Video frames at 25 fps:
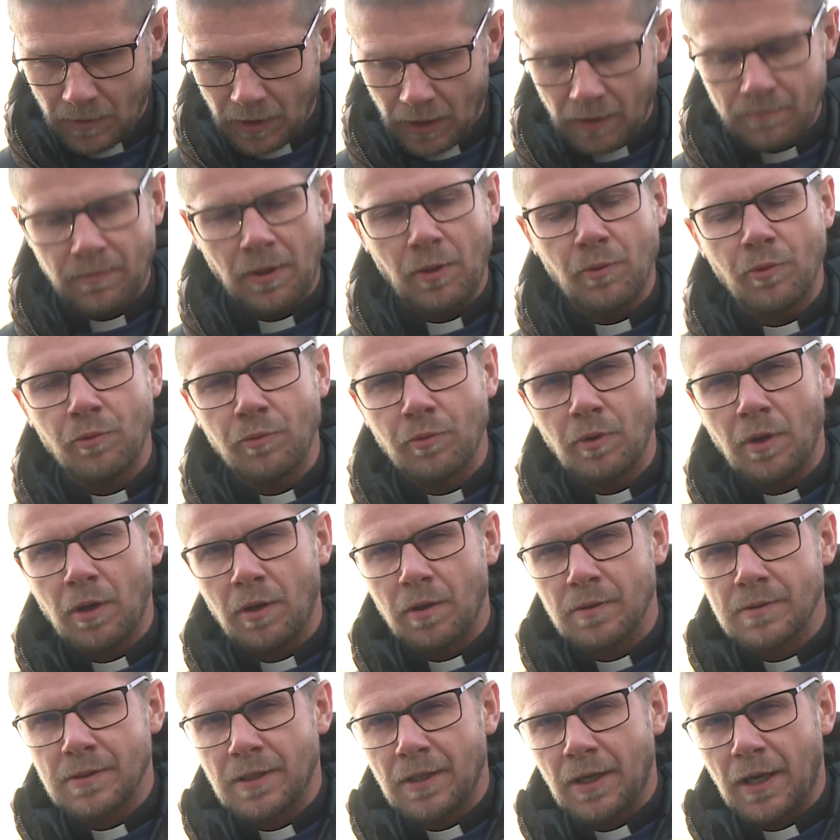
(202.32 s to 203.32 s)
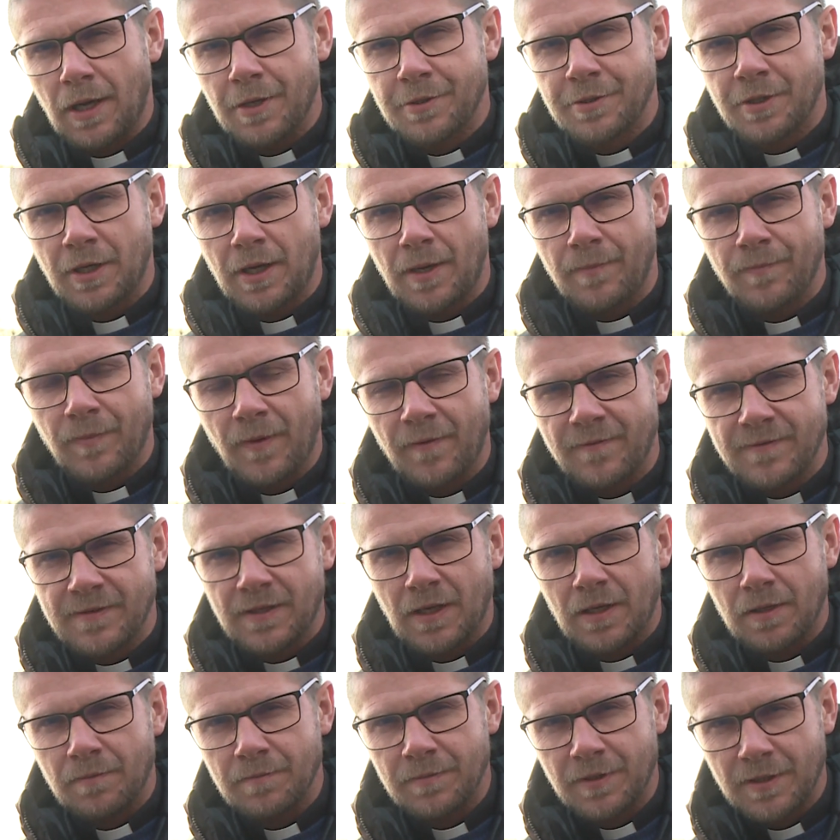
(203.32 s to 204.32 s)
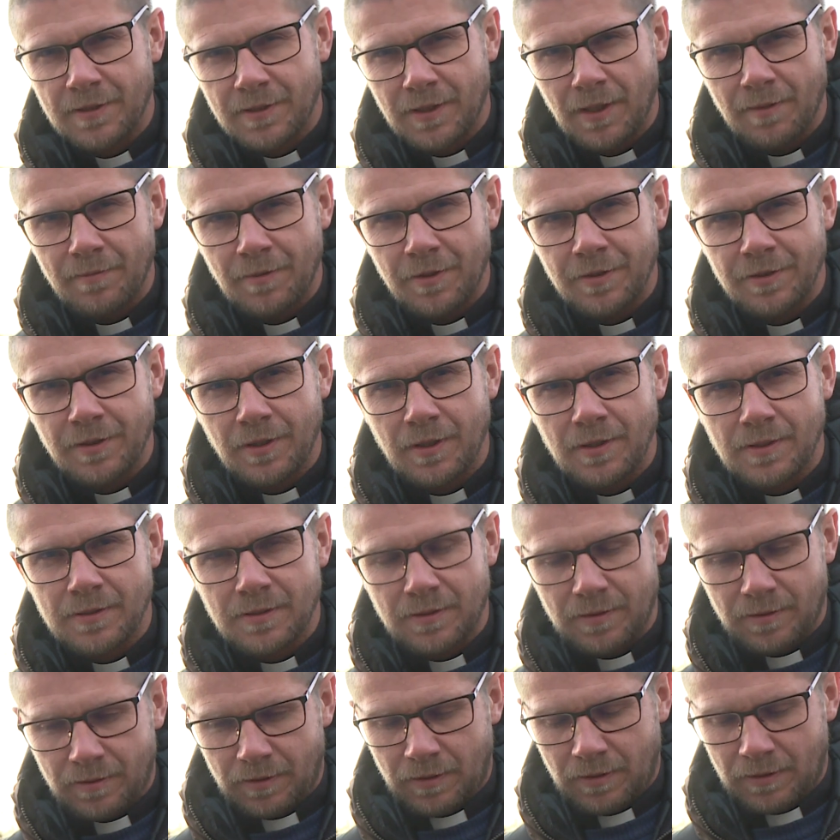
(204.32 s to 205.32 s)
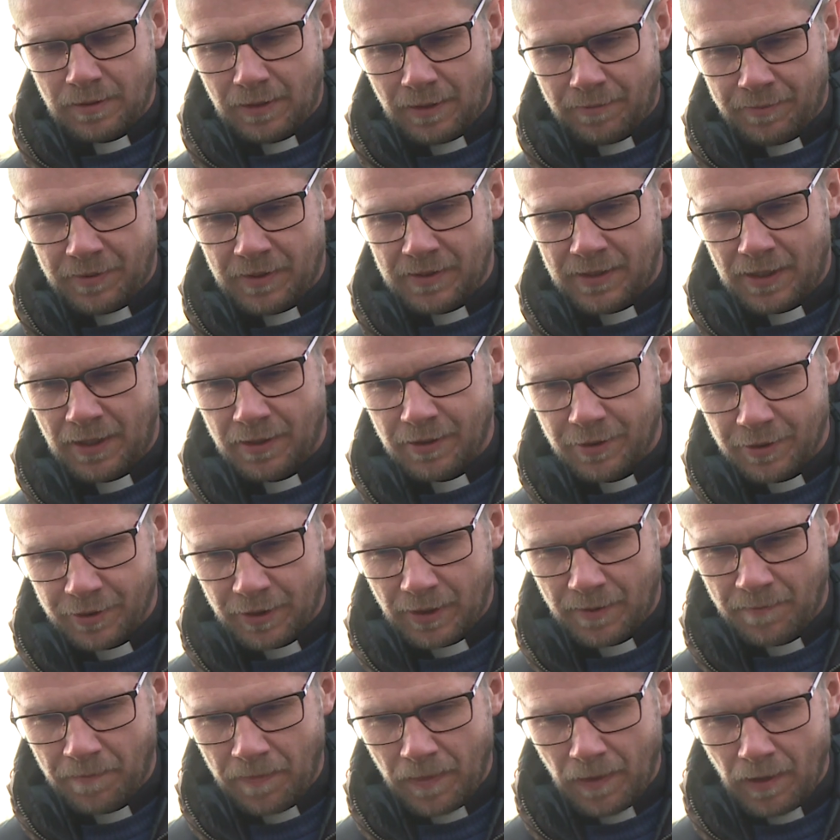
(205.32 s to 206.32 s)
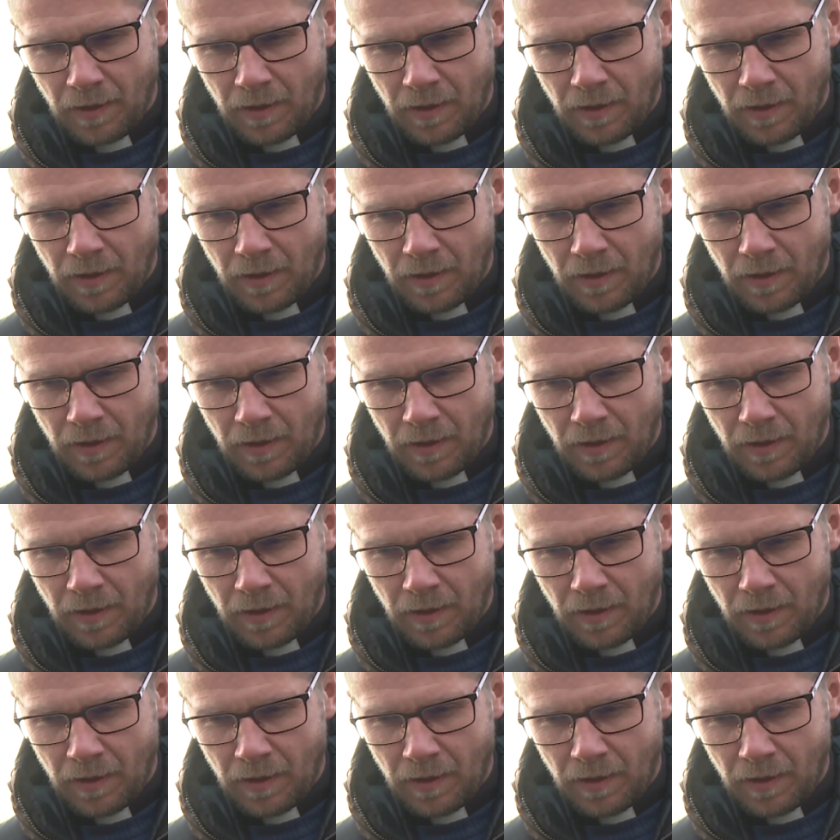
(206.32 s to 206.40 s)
Chyba u Ozeasza w Starym Testamencie jest napisane, że